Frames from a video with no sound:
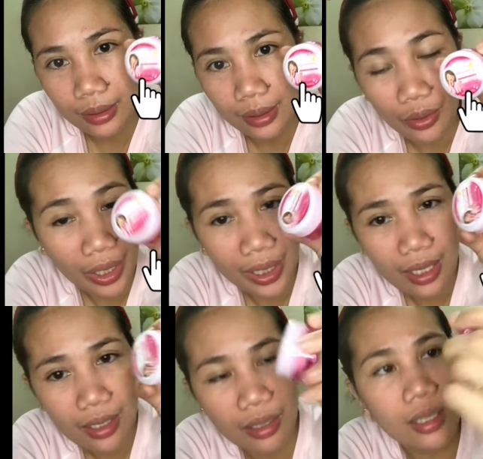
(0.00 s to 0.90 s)
Okay
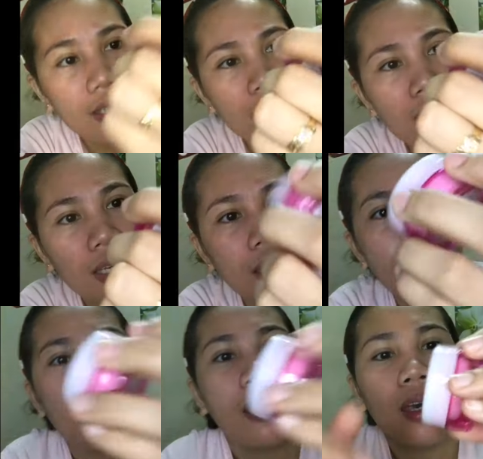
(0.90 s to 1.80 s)
din siya guys kasi
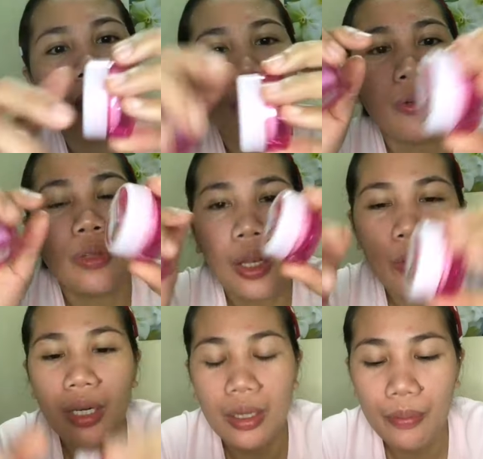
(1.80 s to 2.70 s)
etong
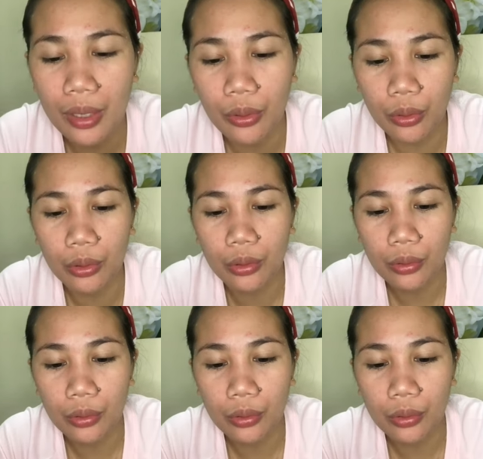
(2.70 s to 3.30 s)
dalawang cream na to,